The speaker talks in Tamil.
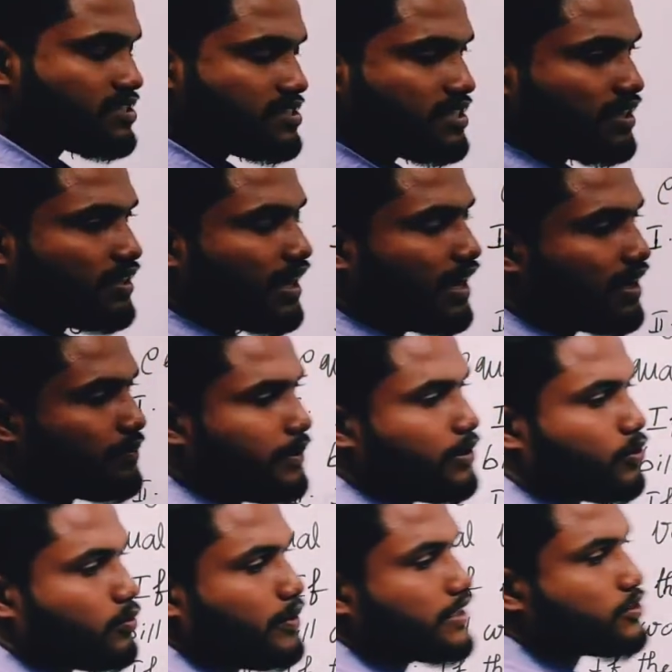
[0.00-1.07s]
ஈச் டிக்கெட் ஹேட்
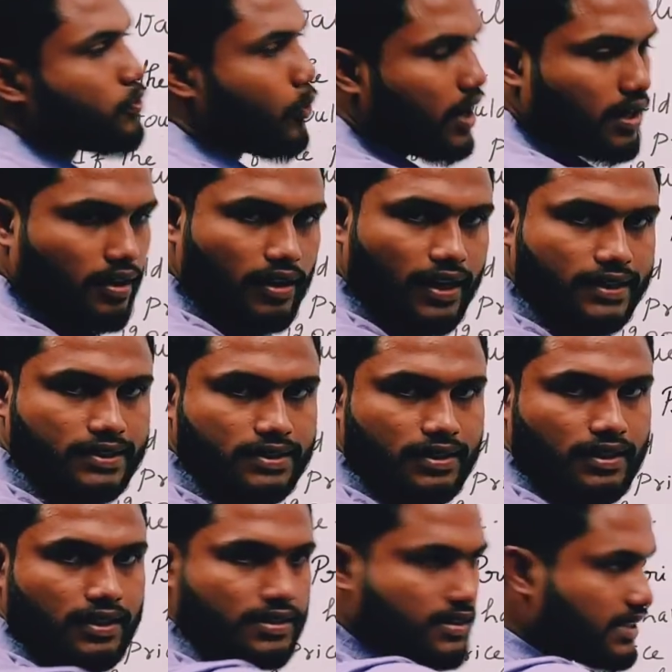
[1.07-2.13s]
பின் ருபீஸ் ஒன் லெஸ்
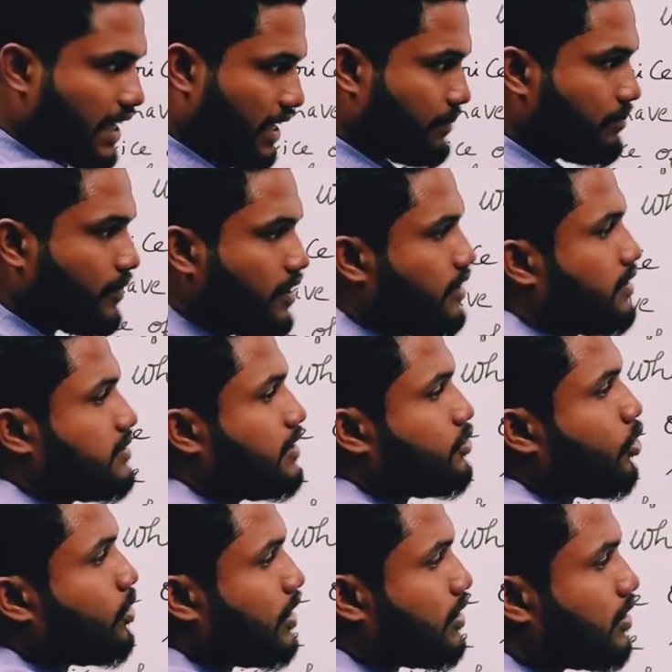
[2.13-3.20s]
சேம் த
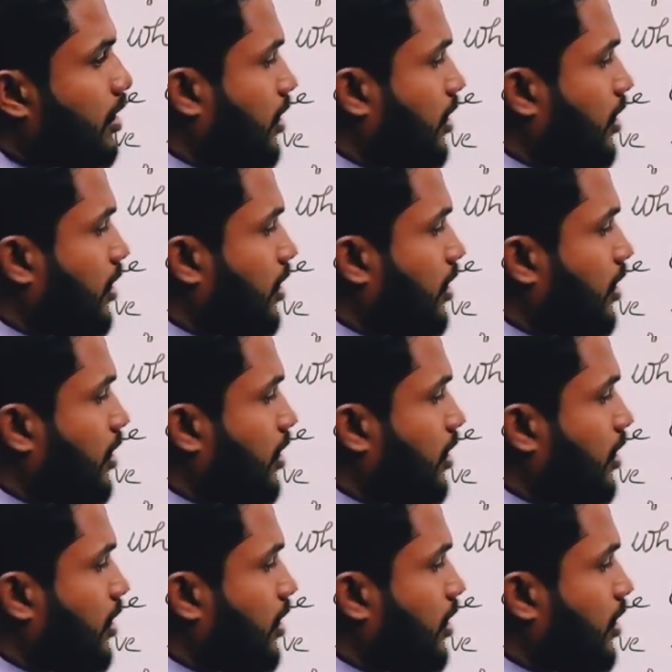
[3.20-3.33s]
டோட்டல்